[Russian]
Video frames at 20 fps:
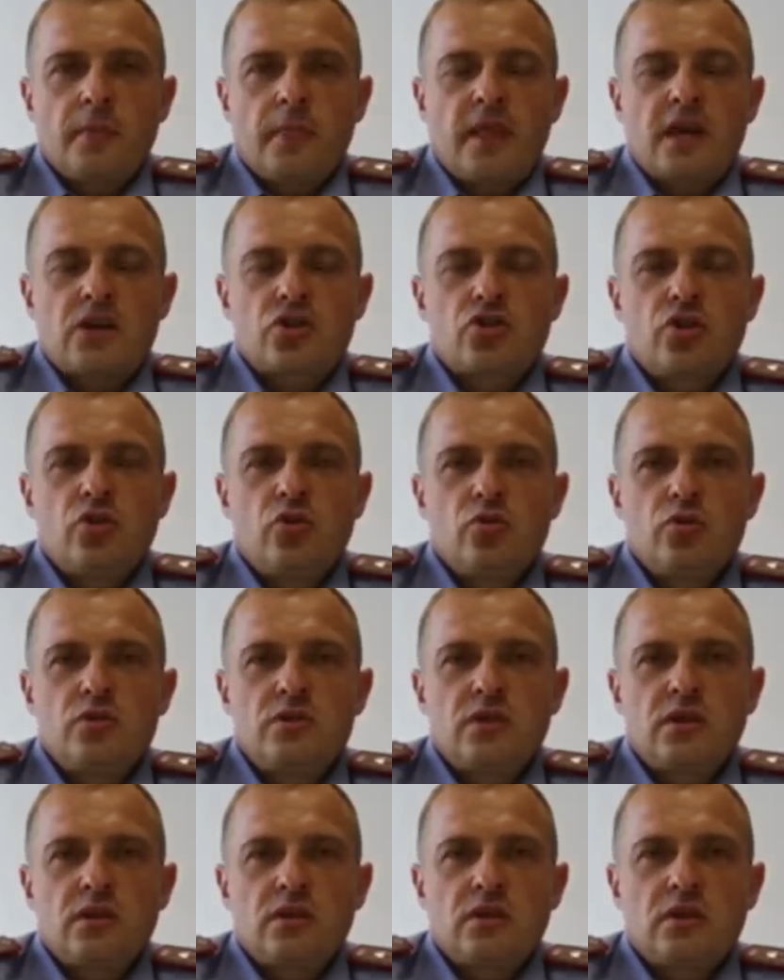Наши
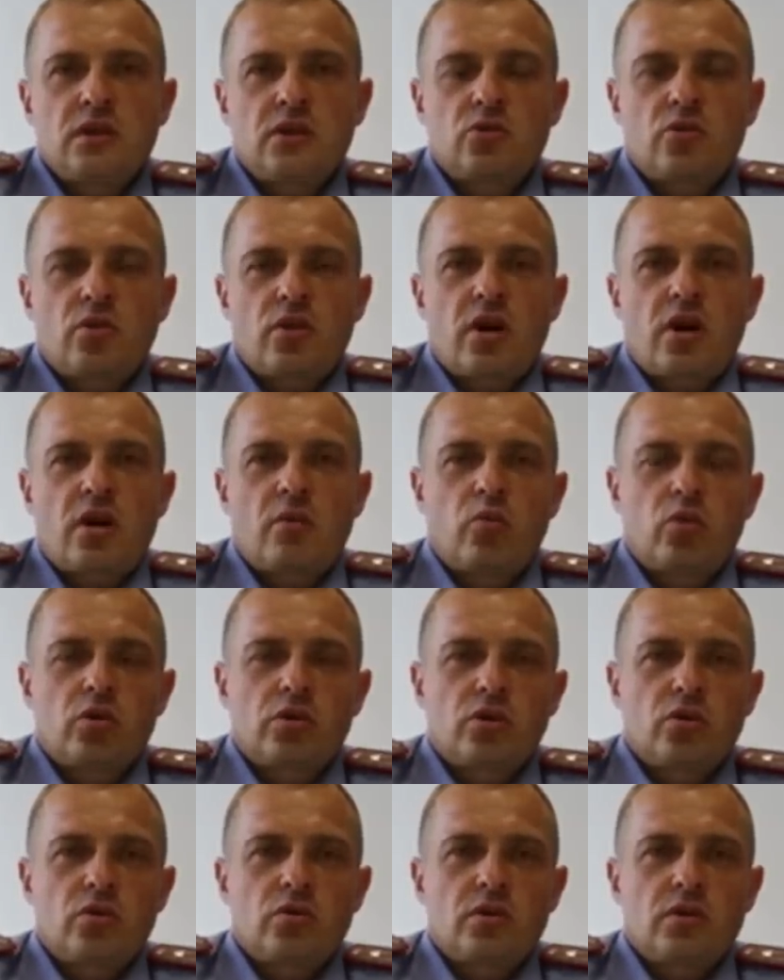люди, которые
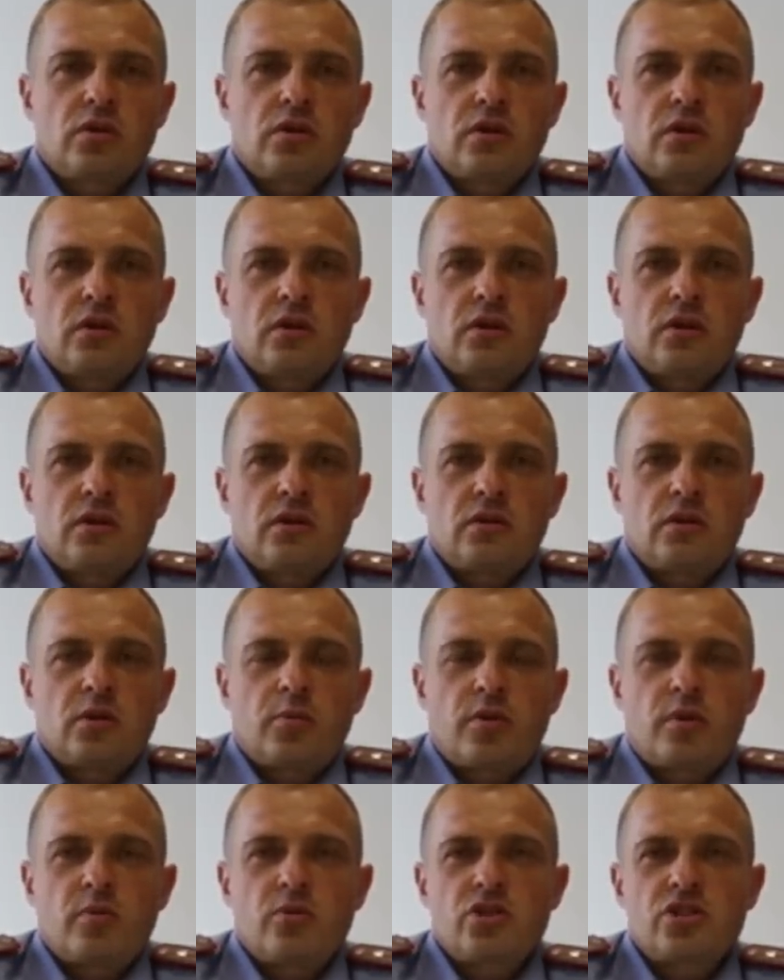работают
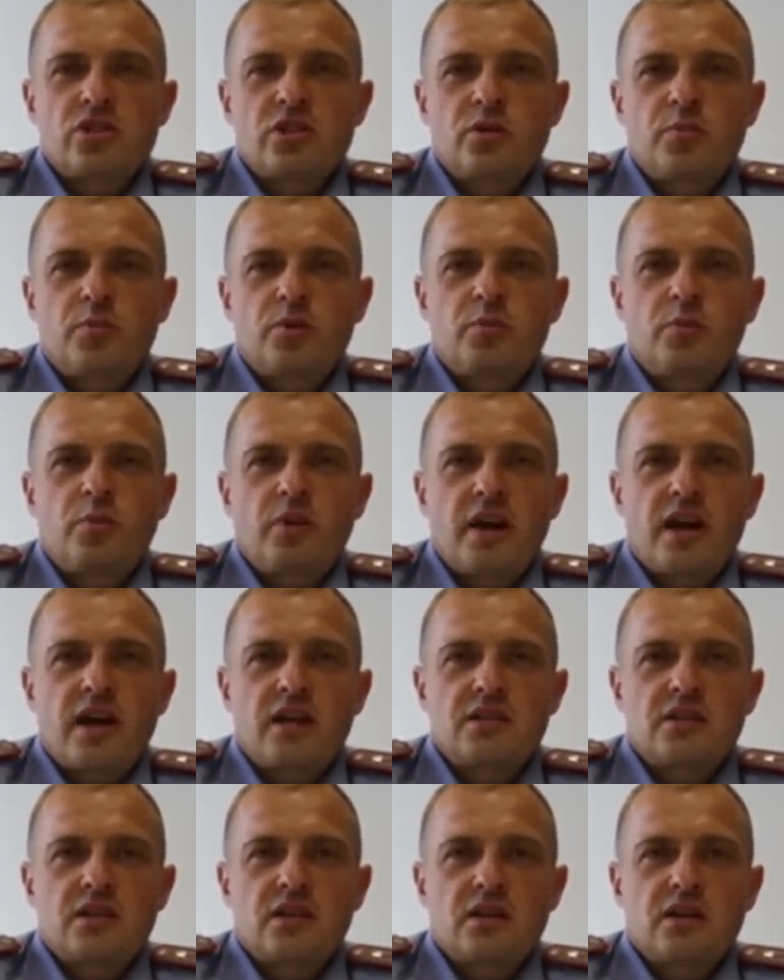на промышленных
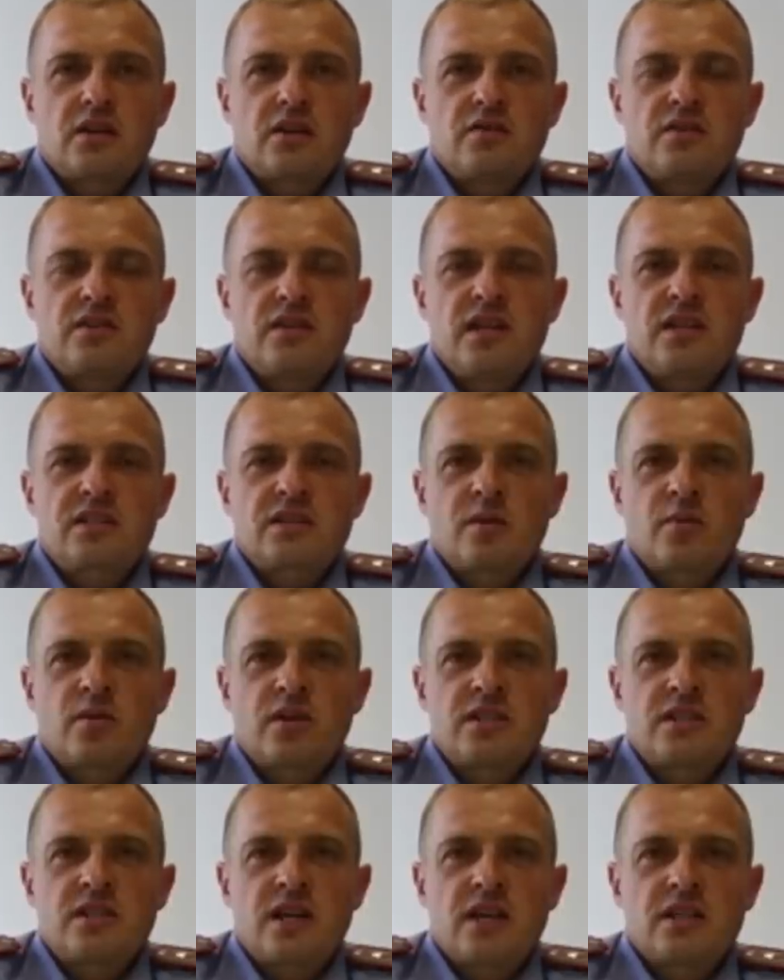предприятиях, в сельском
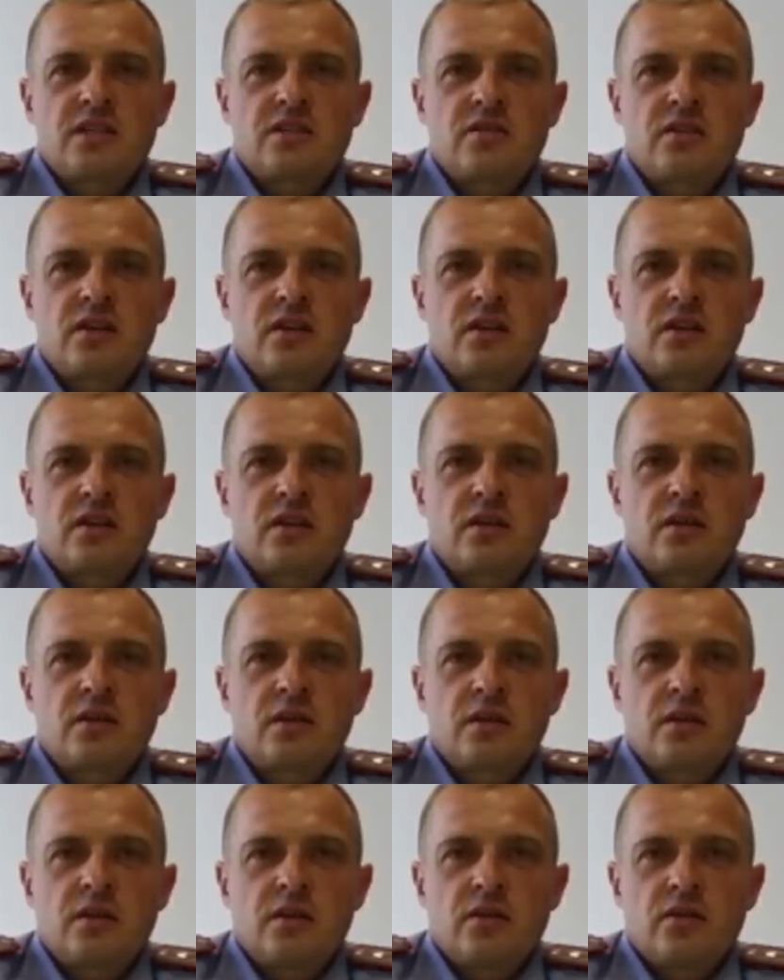хозяйстве –
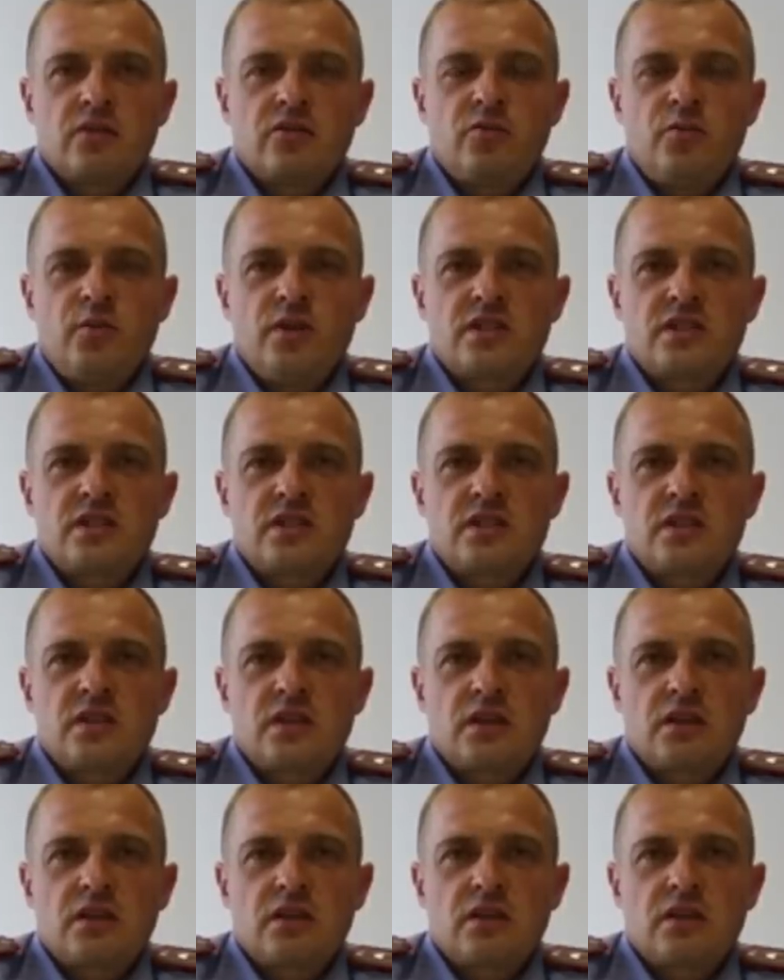в
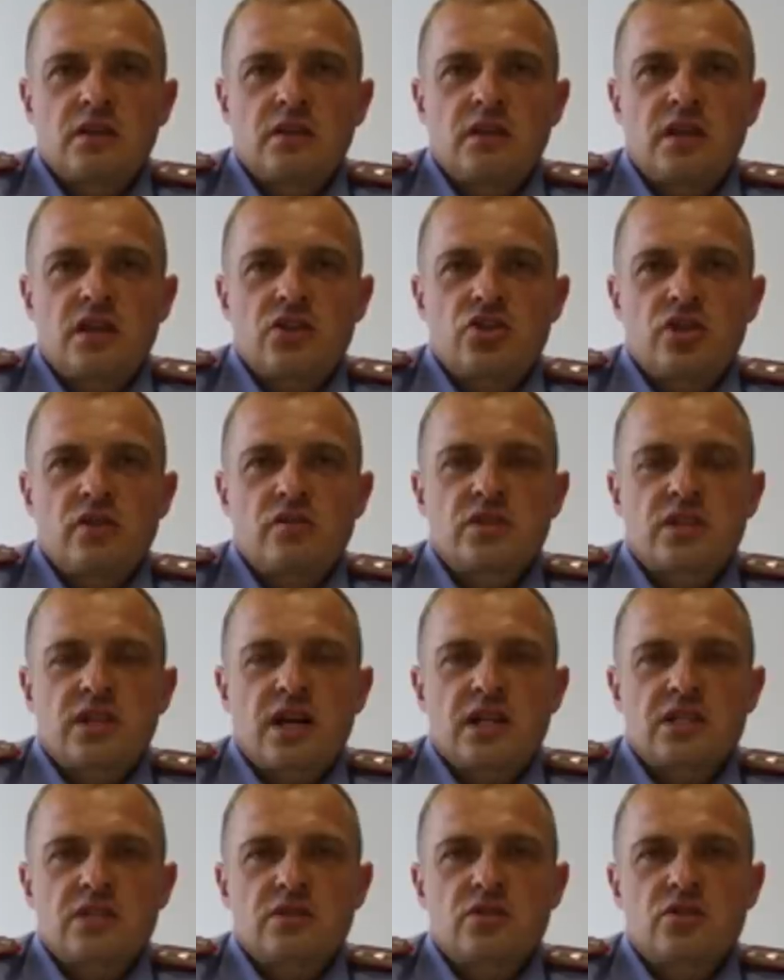бизнесе начали
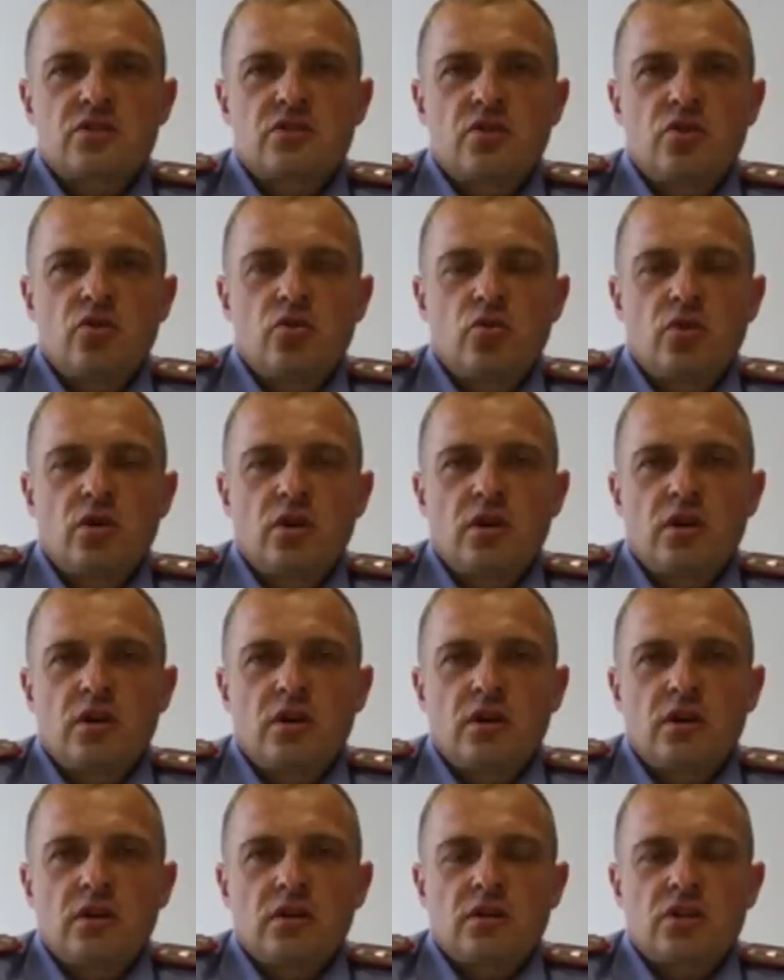высказывать свою
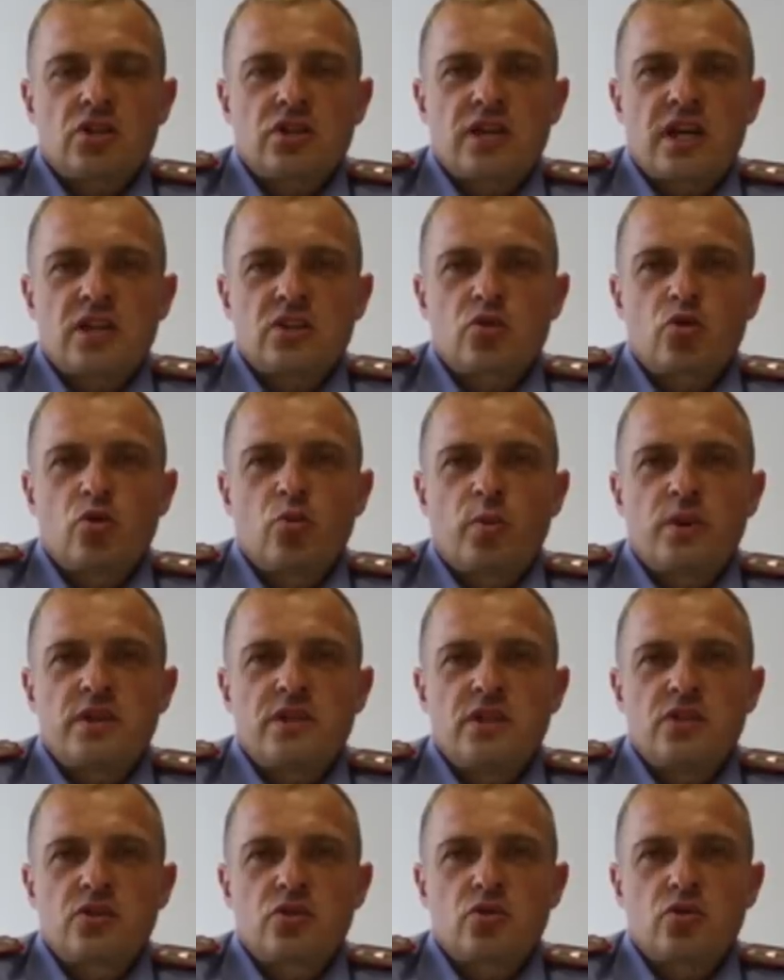гражданскую
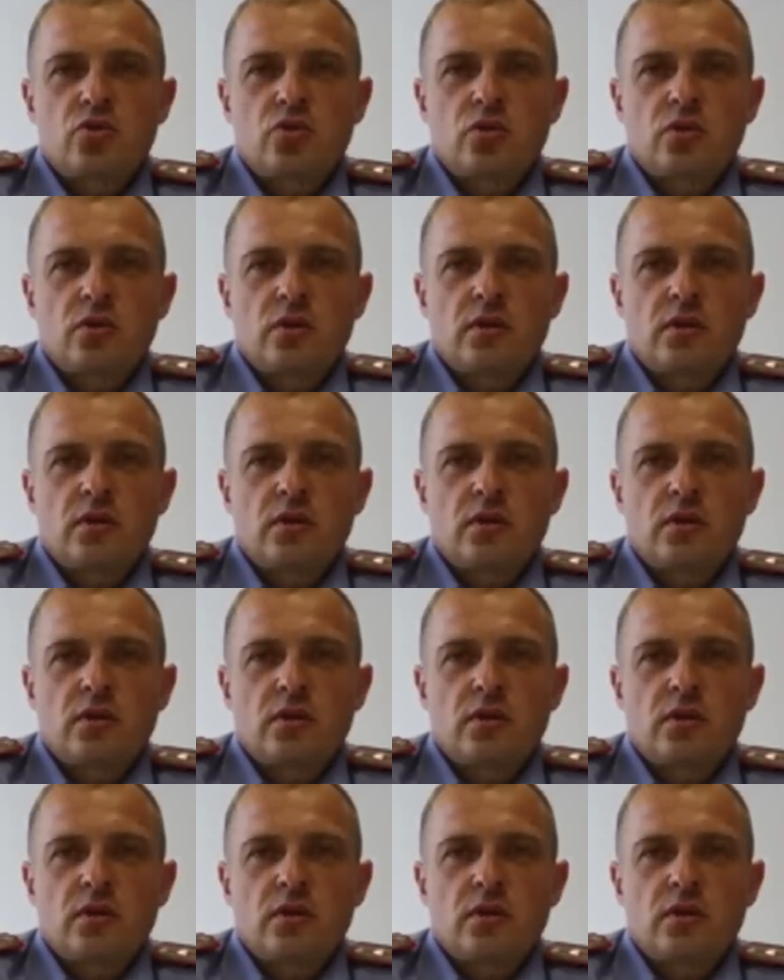позицию.